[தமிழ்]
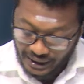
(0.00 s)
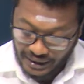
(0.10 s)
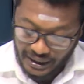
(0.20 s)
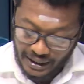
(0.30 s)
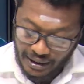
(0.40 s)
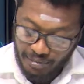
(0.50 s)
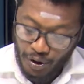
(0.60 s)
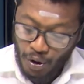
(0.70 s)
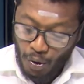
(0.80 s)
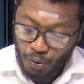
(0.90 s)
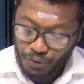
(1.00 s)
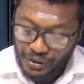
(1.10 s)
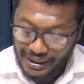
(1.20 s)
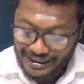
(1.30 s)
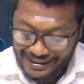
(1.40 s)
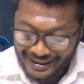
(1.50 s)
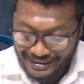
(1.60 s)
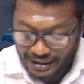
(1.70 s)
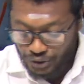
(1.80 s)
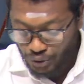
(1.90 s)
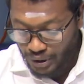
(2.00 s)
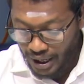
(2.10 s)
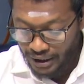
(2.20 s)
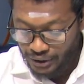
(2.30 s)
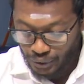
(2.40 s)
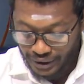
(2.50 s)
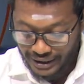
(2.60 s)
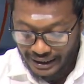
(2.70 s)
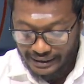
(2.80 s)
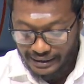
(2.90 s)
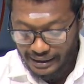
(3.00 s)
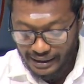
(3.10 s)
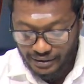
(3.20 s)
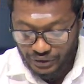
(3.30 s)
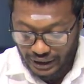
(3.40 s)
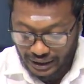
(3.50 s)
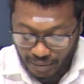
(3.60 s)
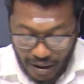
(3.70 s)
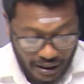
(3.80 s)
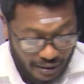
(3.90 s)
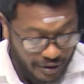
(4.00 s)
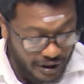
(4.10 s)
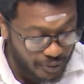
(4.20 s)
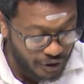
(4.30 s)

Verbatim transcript: அதே நேரம் ஊரேழு இளைஞன் சுண்ணாக தோட்ட கிணற்றில் நேற்று சடலமாக மீட்பு